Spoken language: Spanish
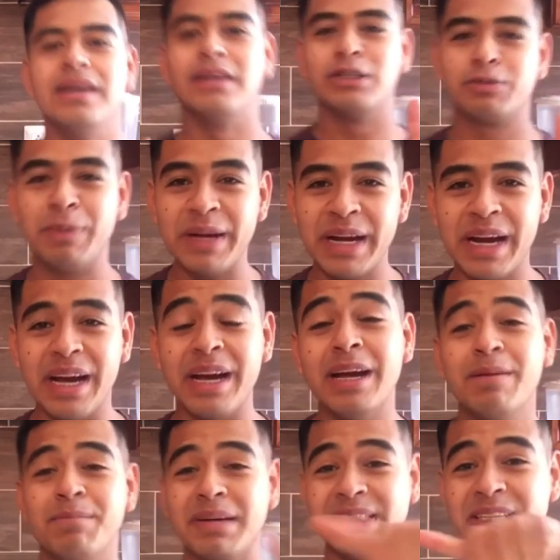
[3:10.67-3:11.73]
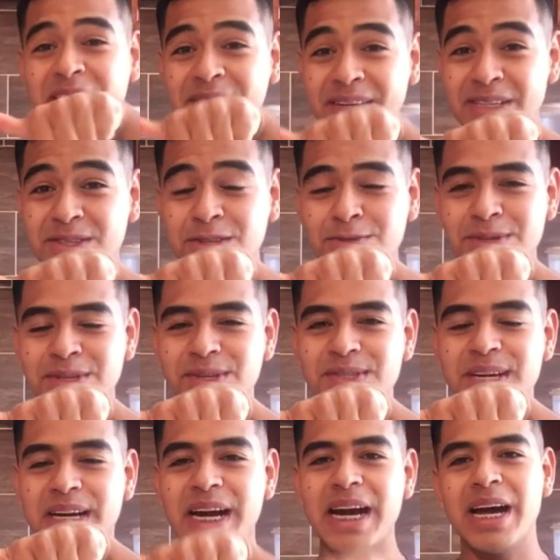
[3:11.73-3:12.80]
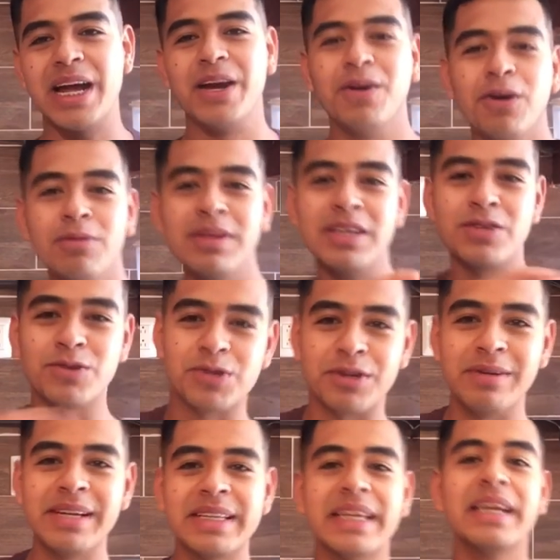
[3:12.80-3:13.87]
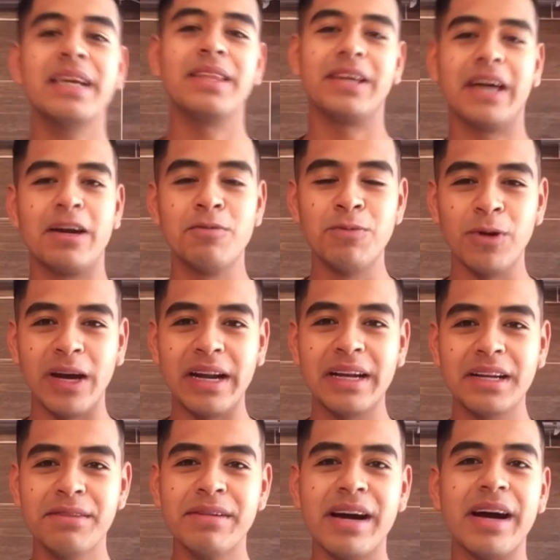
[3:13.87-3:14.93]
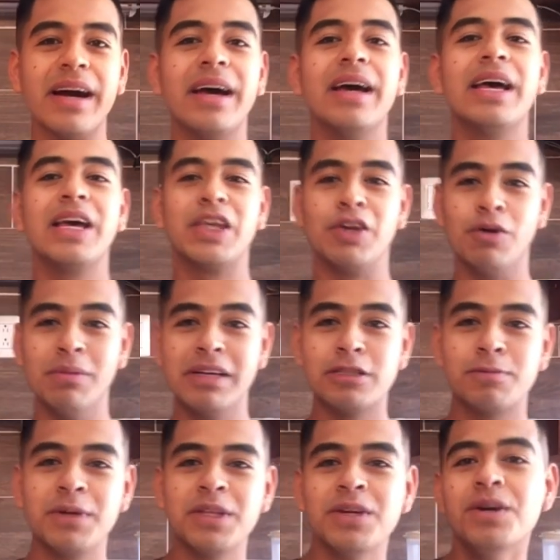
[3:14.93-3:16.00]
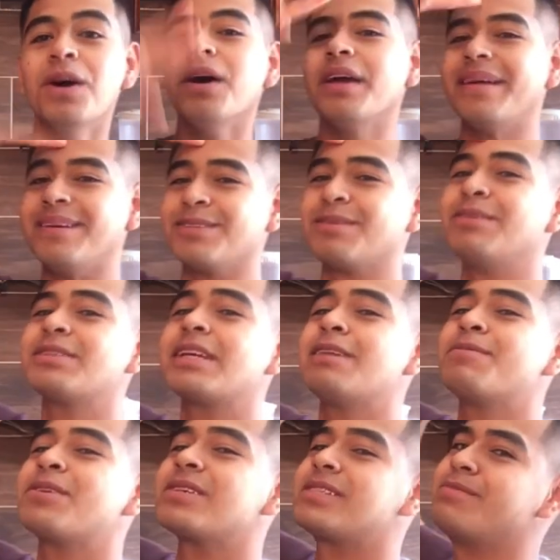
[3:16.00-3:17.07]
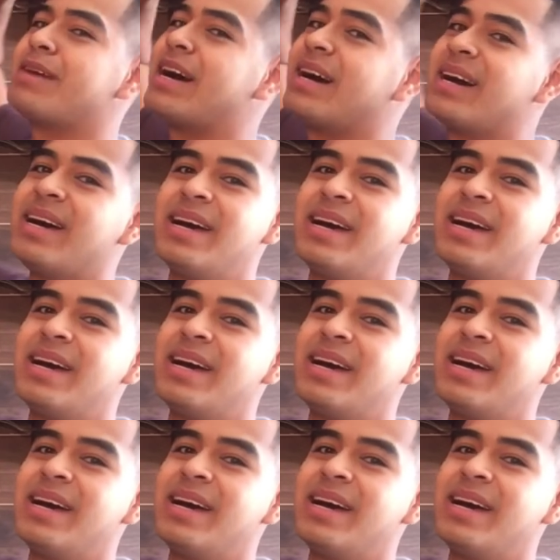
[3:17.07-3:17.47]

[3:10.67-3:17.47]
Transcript: Espera, pásate a ver estos videos de acá. No olvides suscribirte y dejar un pulgar arriba. Yo me despido y nos vemos en la próxima.